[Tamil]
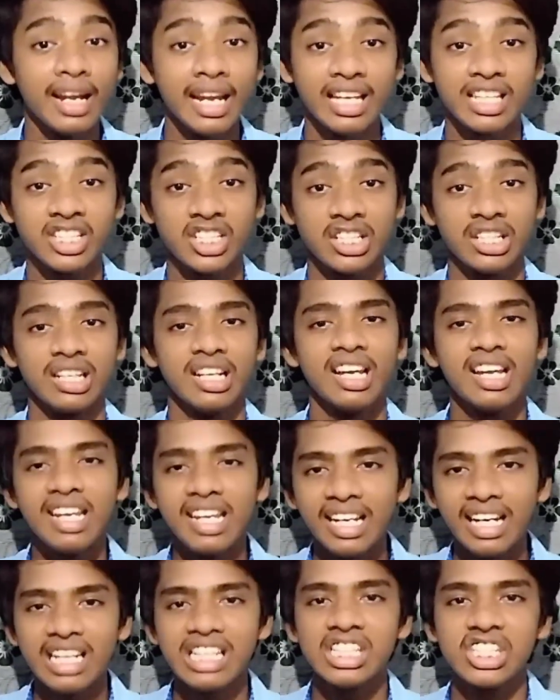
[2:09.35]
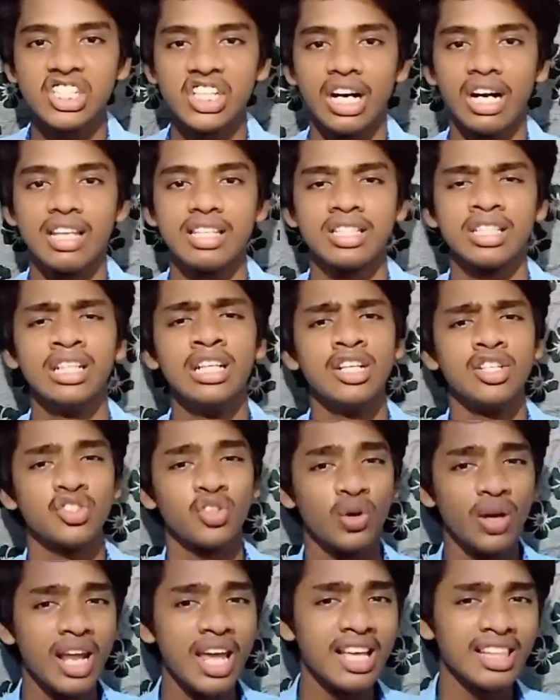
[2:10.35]
நெக்ஸ்ட் இங்கிலீஷ் சேலஞ்ச்
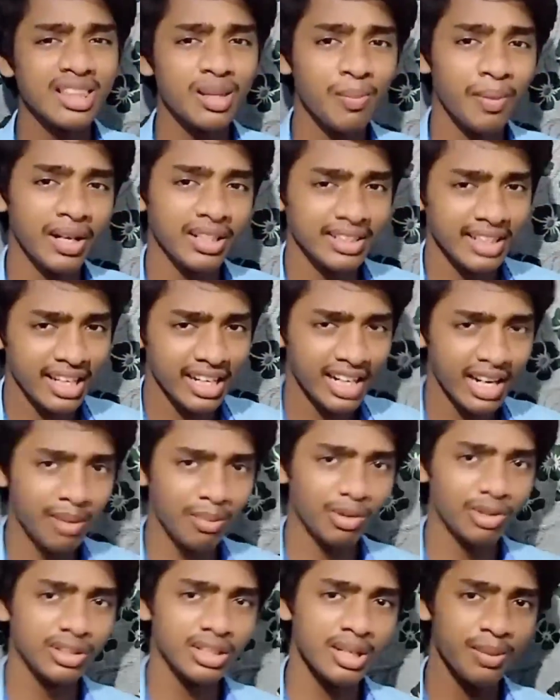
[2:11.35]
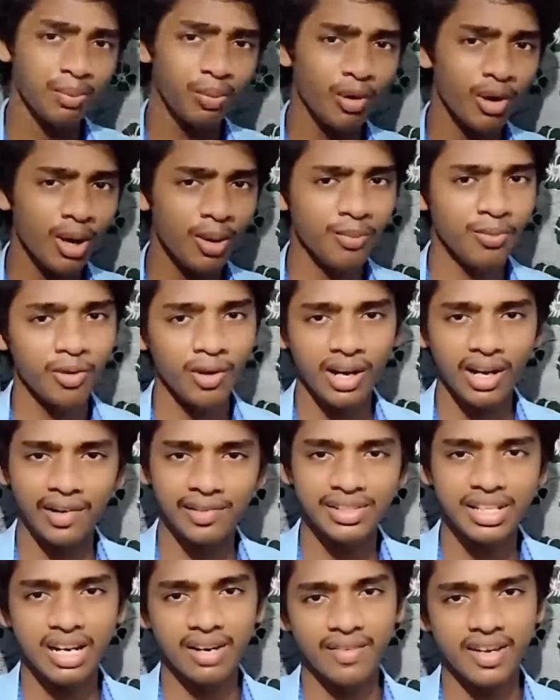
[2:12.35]
ஸோ நேற்று பார்த்தீங்கன்னா நம்ம வந்து போயம் ஃபுல்லாக
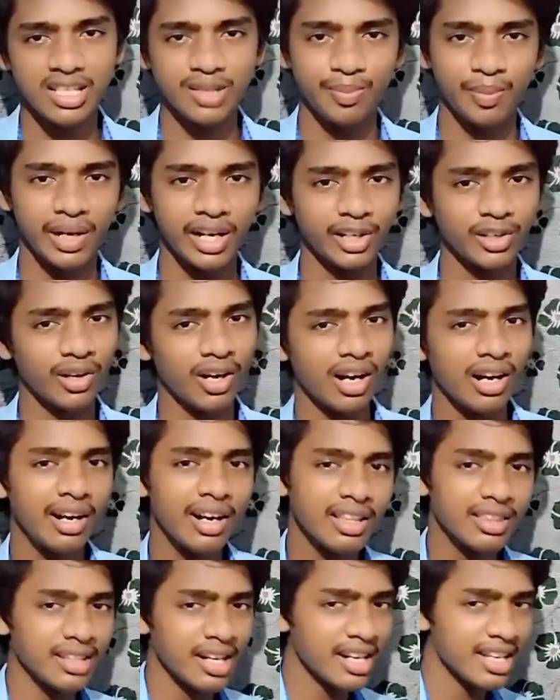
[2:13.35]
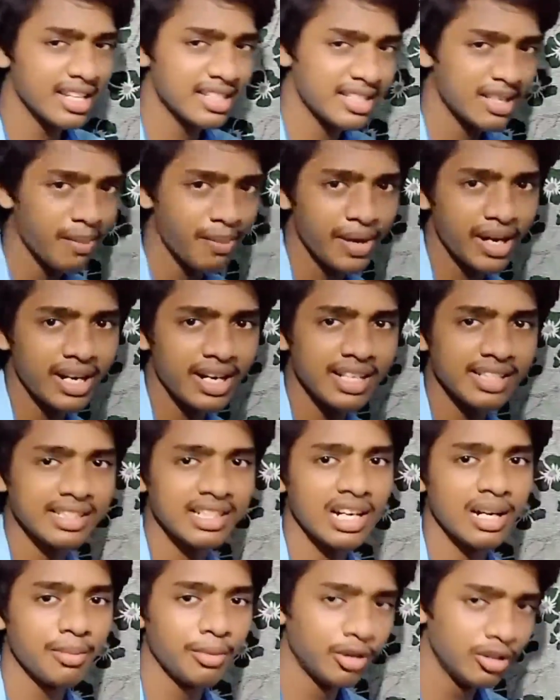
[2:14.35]
வந்து ரிவைஸ் பண்ணிட்டோம் ஆல்ரெடி தனியாக செப்பரேட்
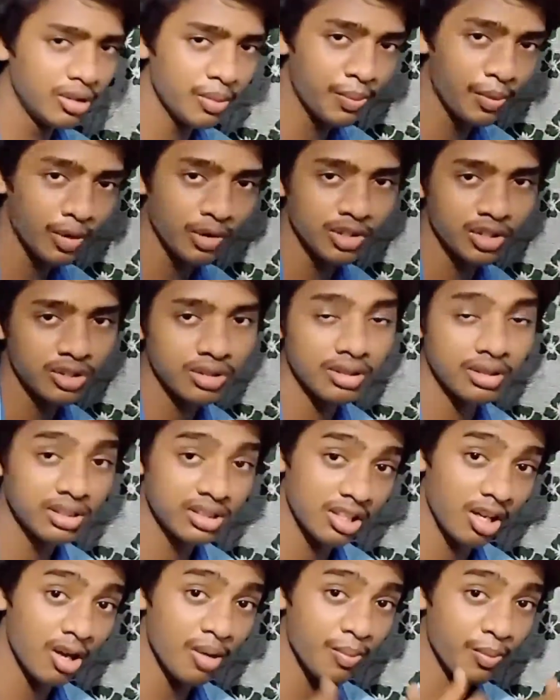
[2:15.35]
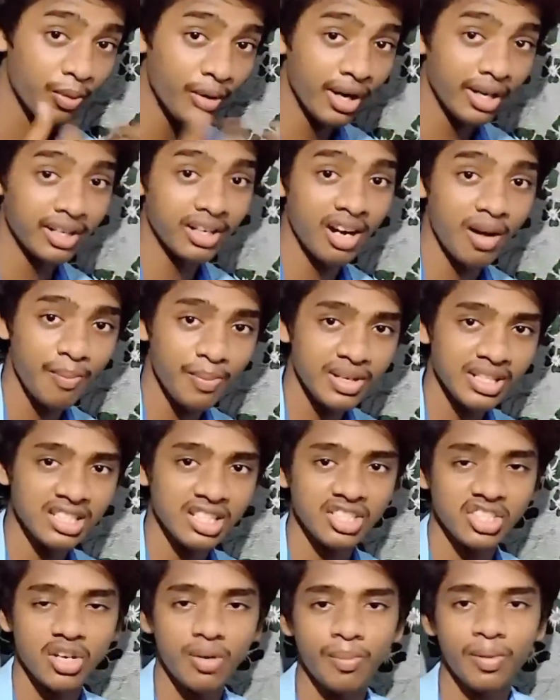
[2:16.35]
டேஸில் நம்ம வந்து ப்ரோஸ் சாரி போயட்ரி
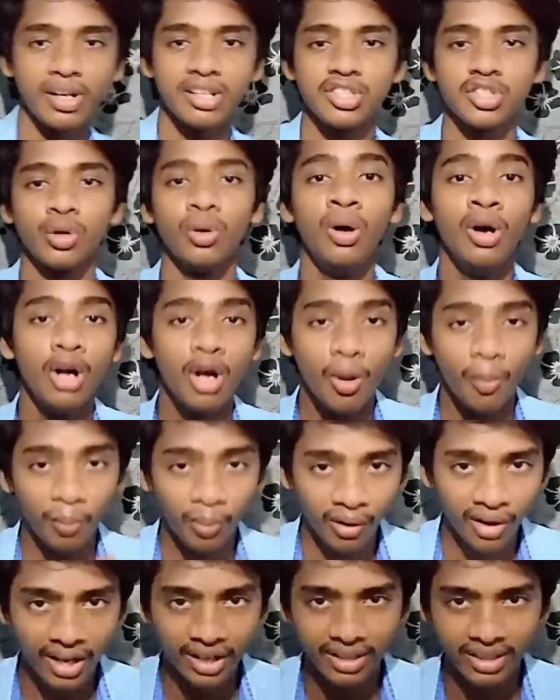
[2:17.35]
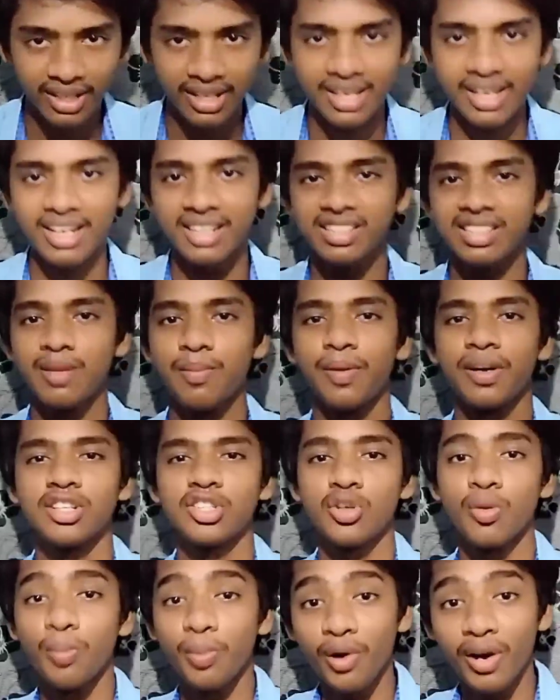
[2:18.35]
அப்ரிசியேஷன் படித்தோம் போயட்ரி இஆர்சி
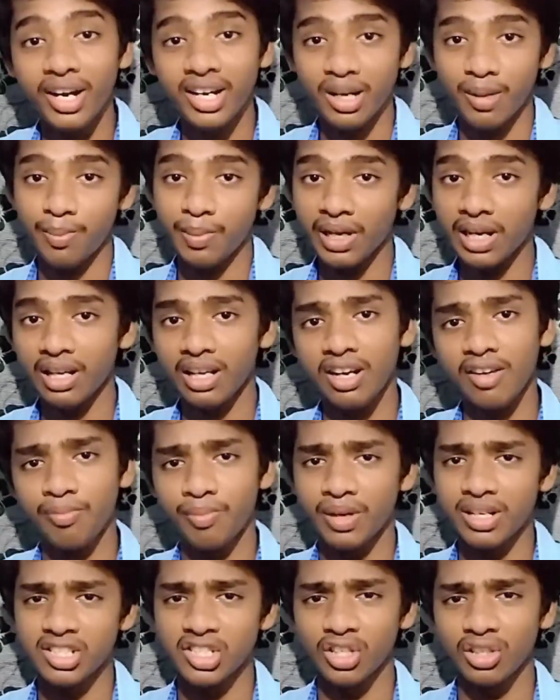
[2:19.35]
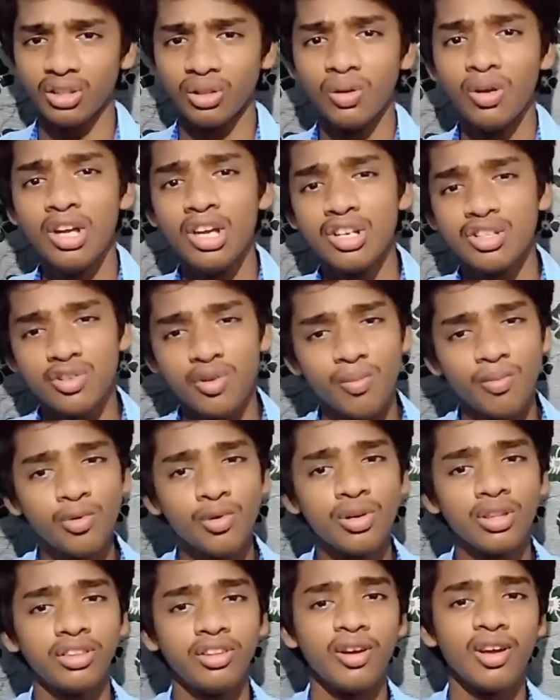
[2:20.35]
படித்தோம் போயட்ரி பேராகிராஃப் படிச்சிருந்தோம் ஸோ
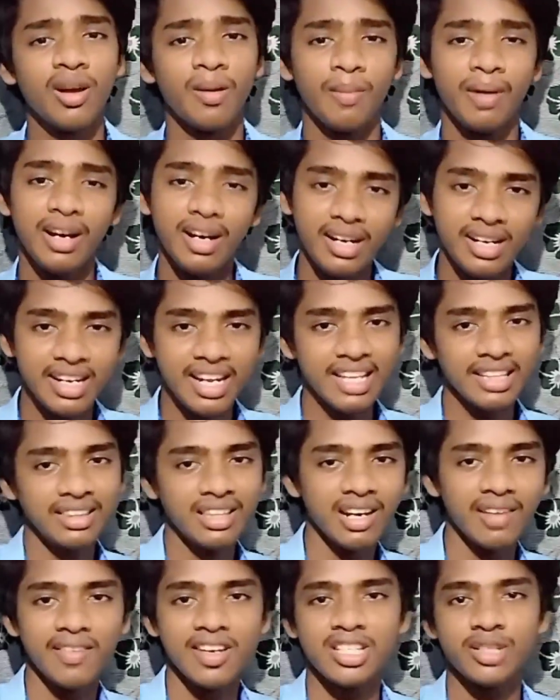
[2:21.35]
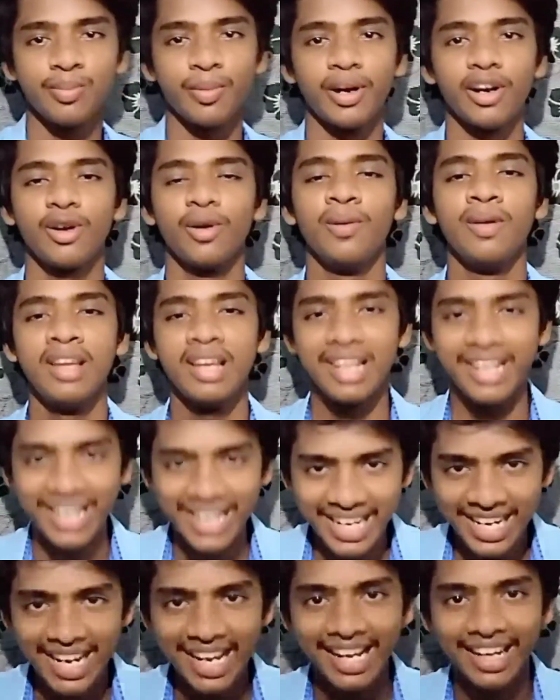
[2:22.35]
மூணுத்தையும் நம்ம நேற்று ரிவைஸ் பண்ணோம்
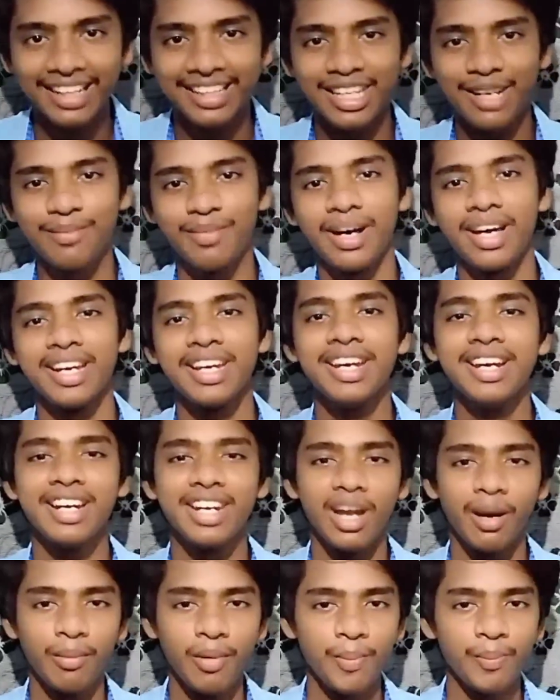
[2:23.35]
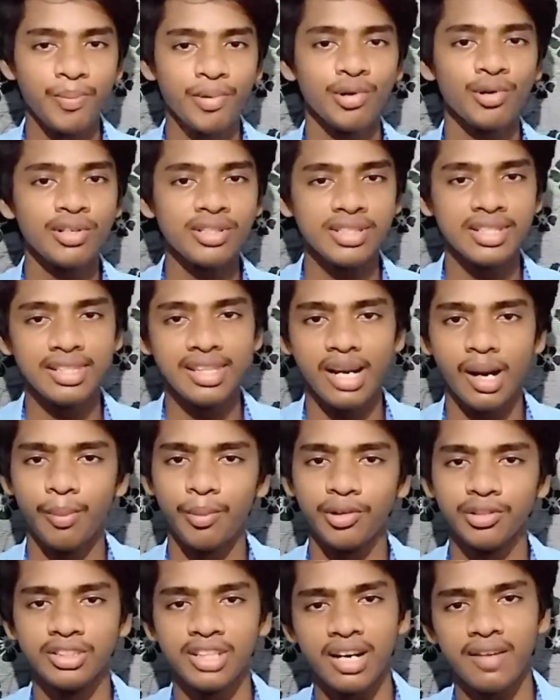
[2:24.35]
இன்னைக்கு அதே மாதிரி நம்ம ப்ரோஸ் இது
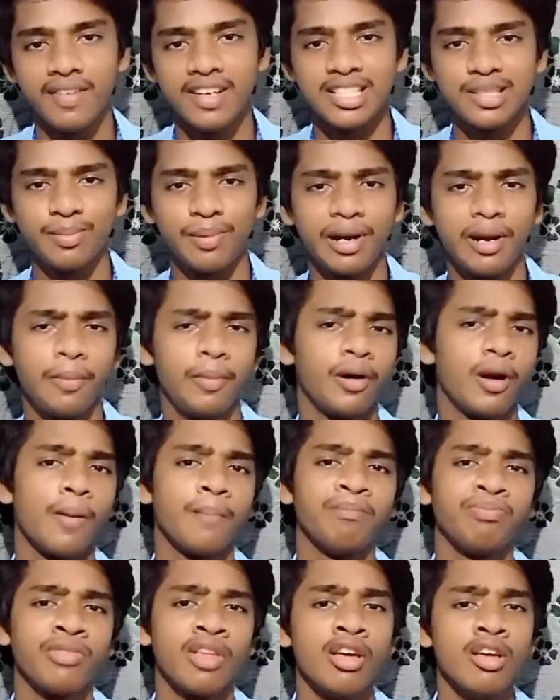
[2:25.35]
நம்ம வந்து ரிவைஸ் பண்ண போகிறோம்